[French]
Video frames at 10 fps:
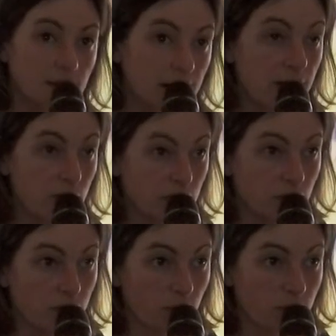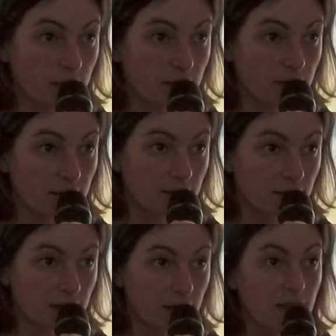l'accueil informel
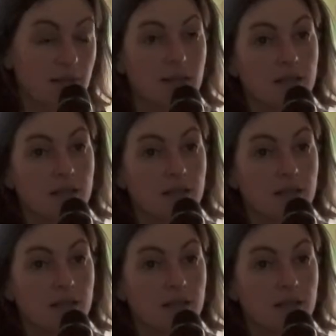hein,